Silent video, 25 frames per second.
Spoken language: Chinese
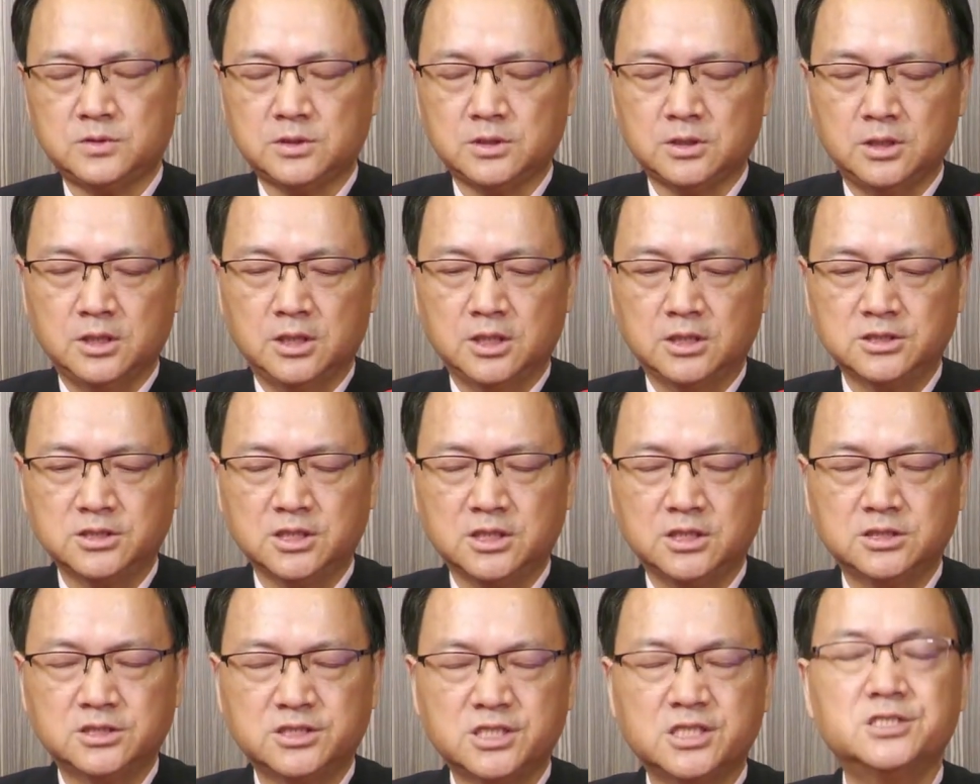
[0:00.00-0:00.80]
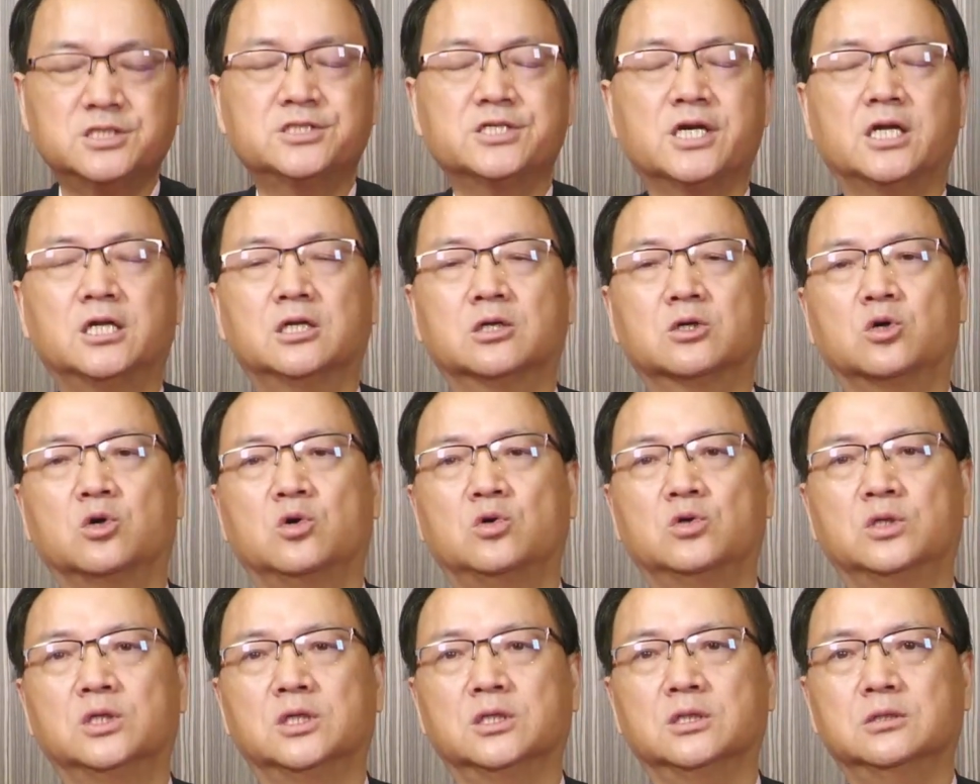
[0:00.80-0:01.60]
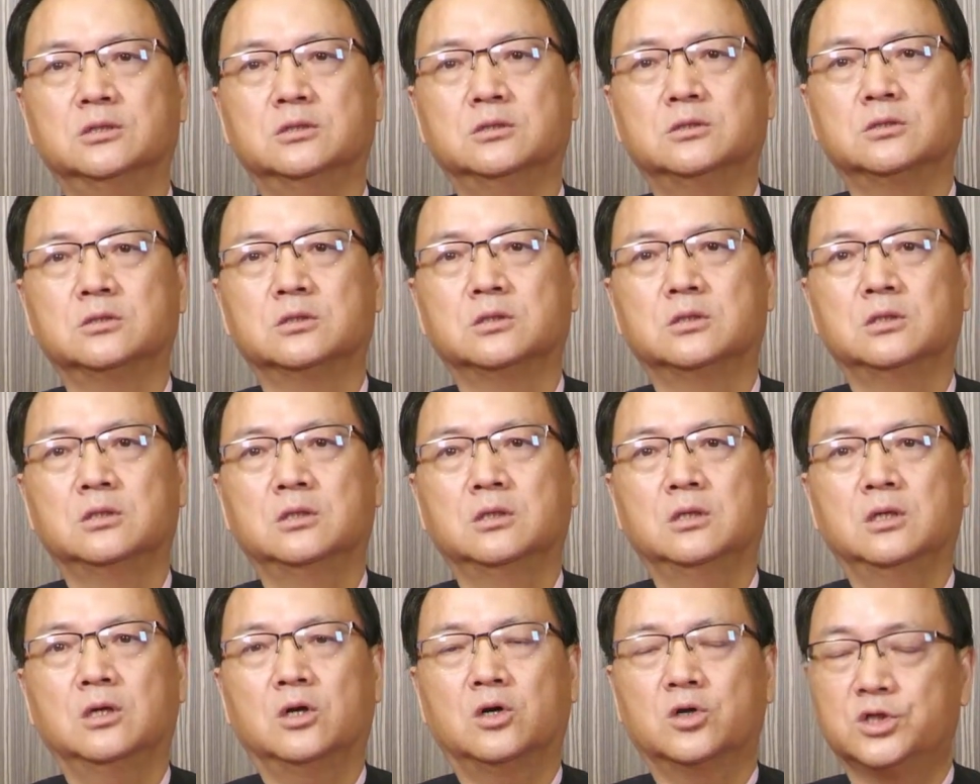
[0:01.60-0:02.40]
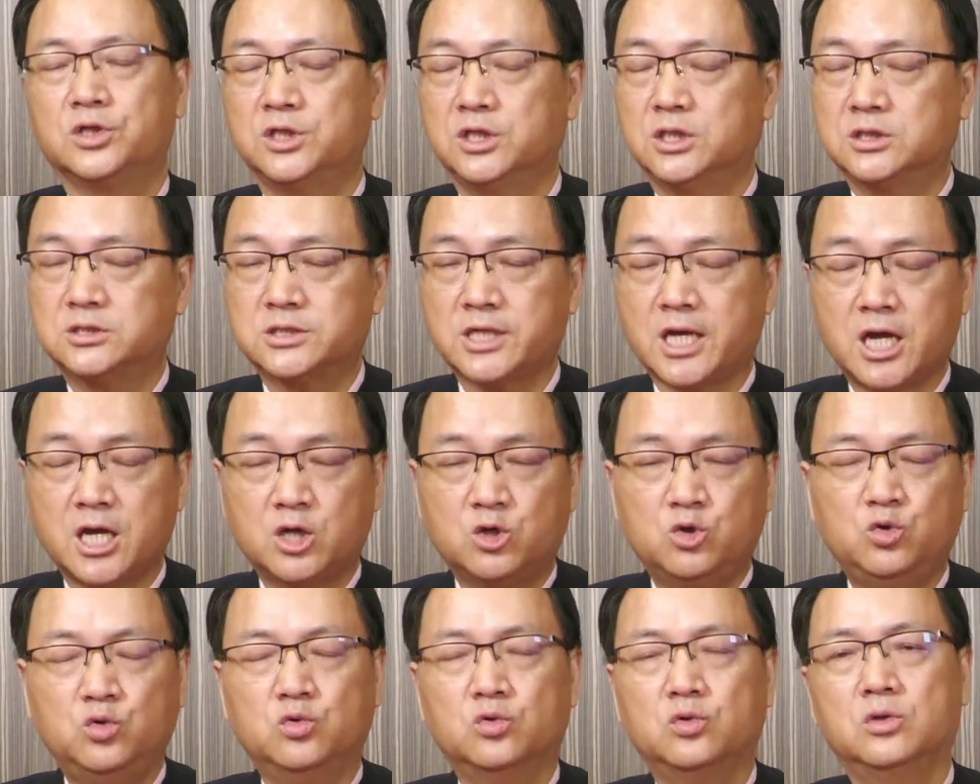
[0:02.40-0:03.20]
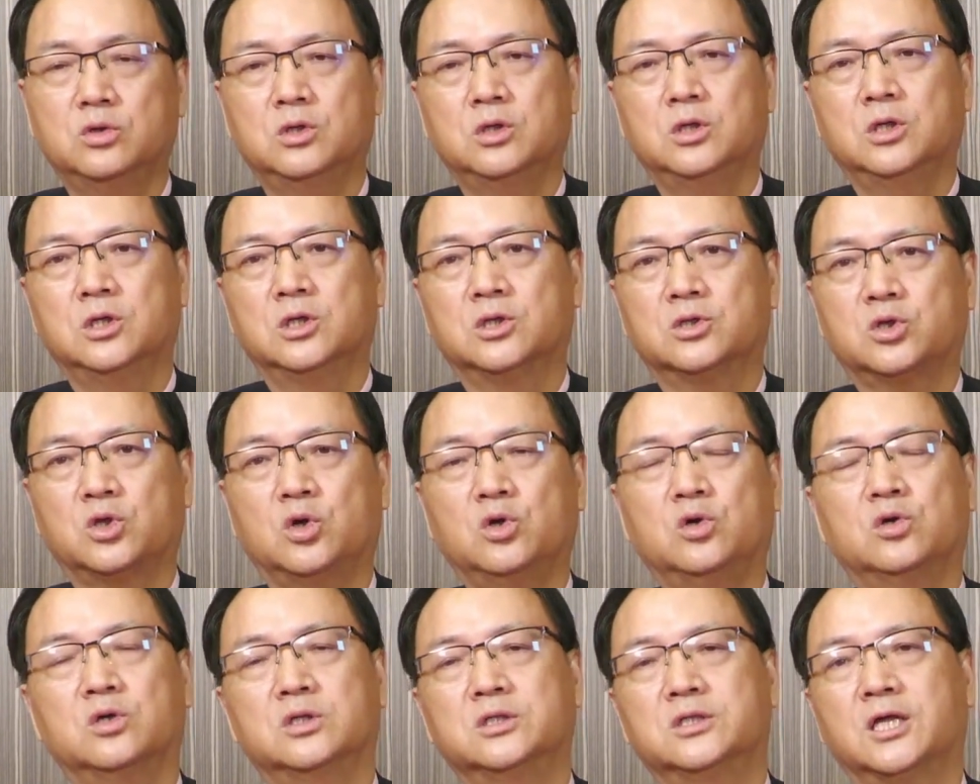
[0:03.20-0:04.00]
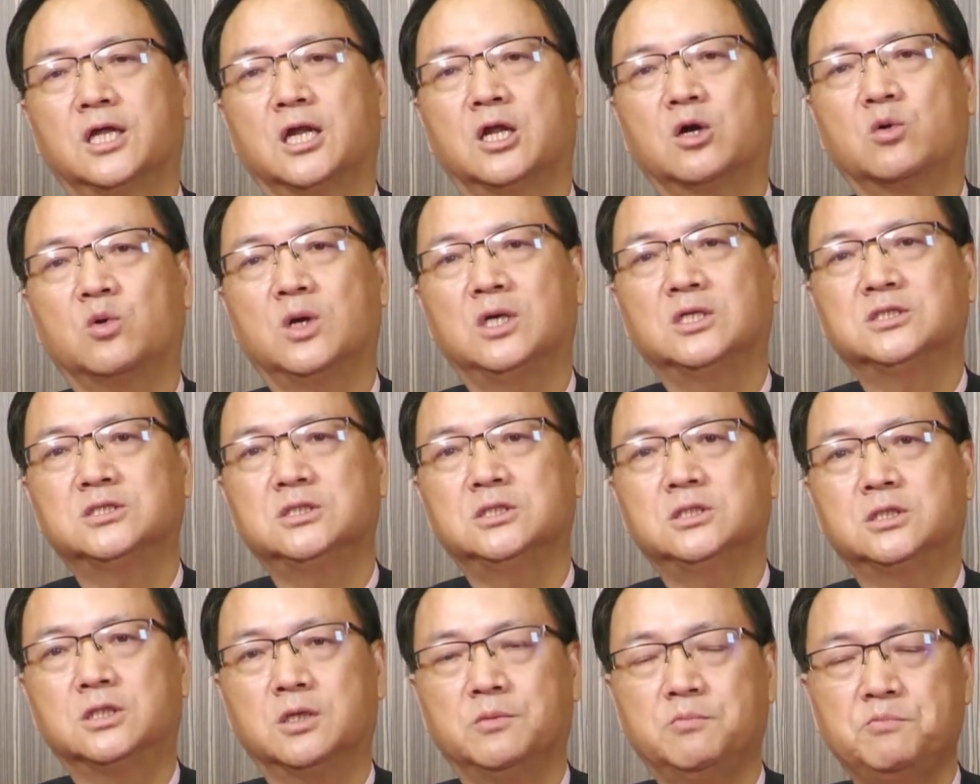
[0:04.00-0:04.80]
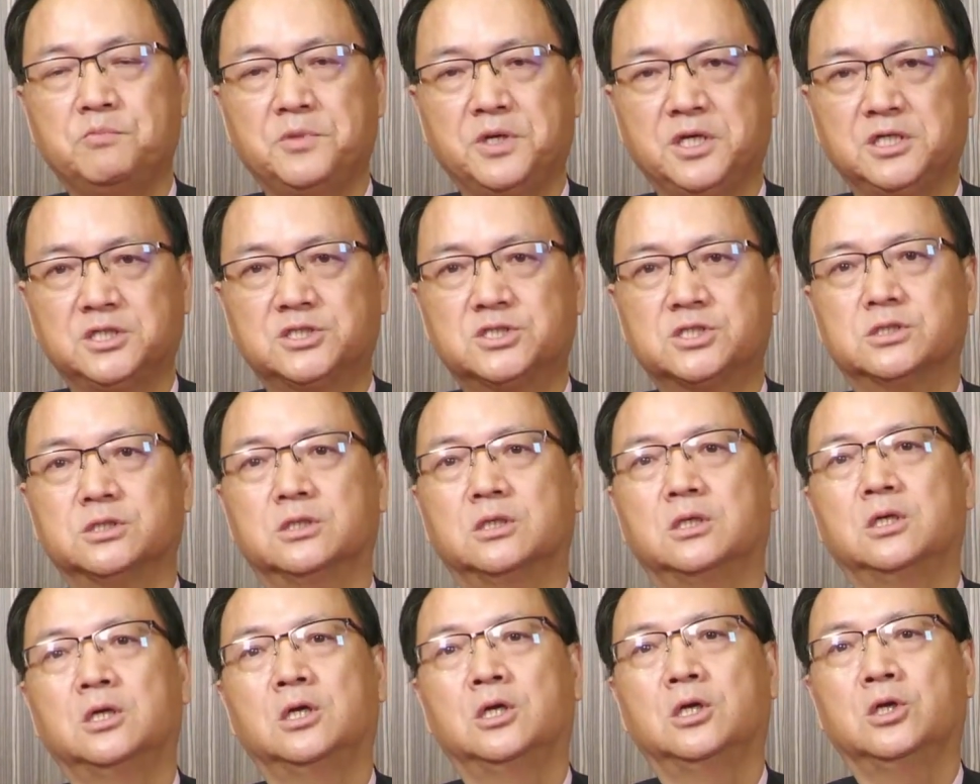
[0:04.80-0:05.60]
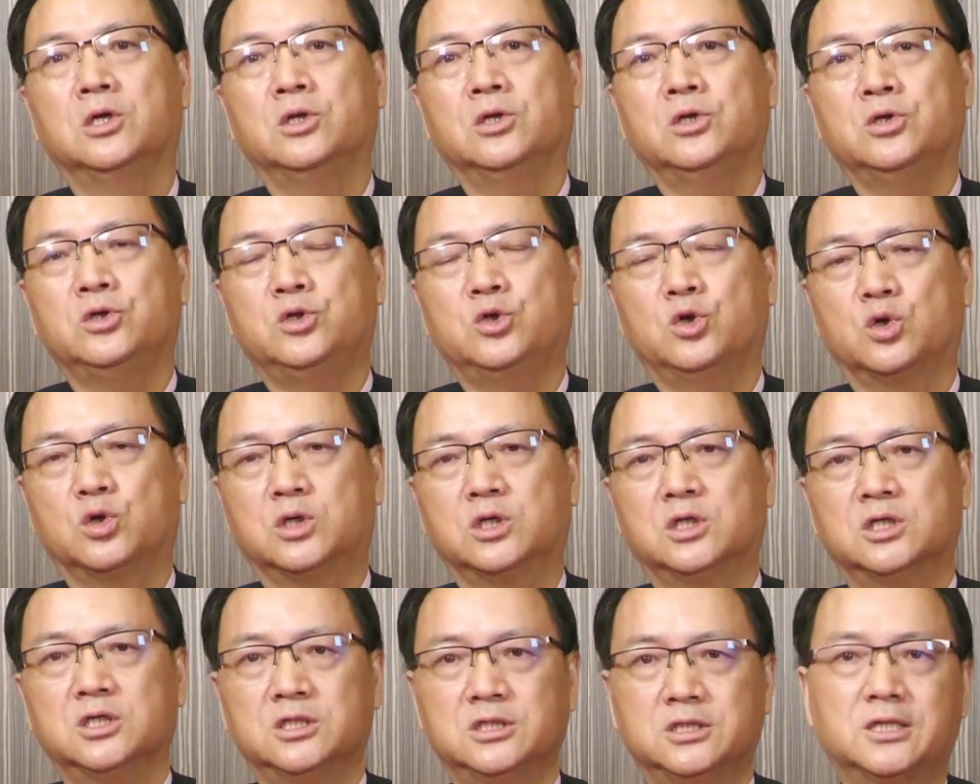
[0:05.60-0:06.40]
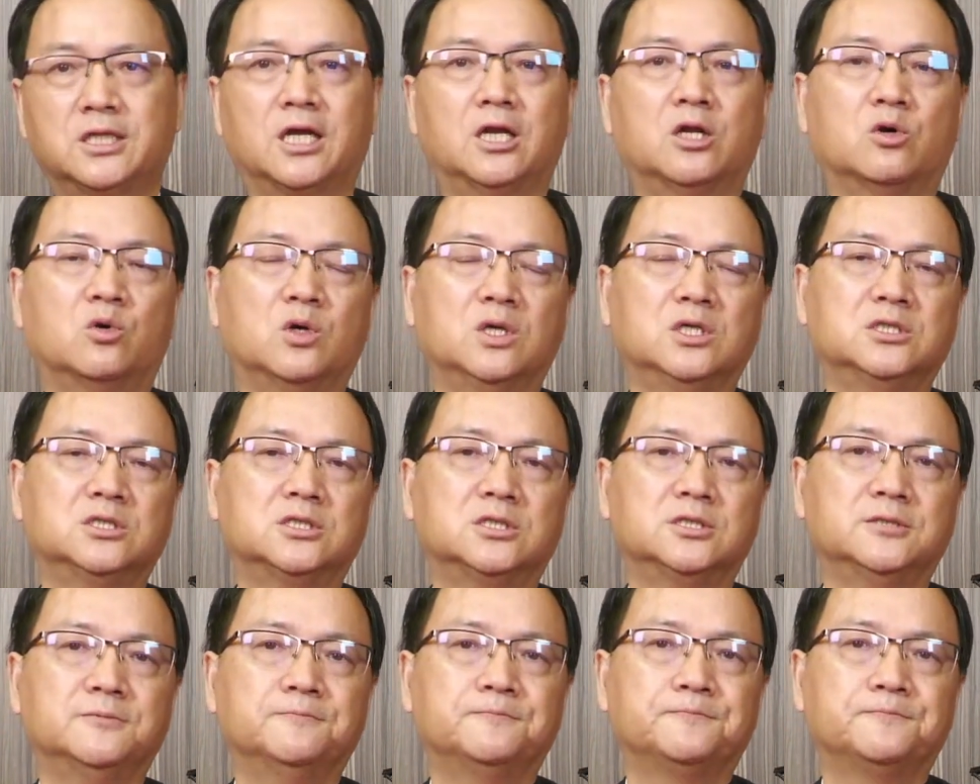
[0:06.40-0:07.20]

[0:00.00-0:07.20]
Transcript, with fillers: 啊，这个肾脏的功能，哦，你的财库都有很大的关系，跟名字有个很大的关系。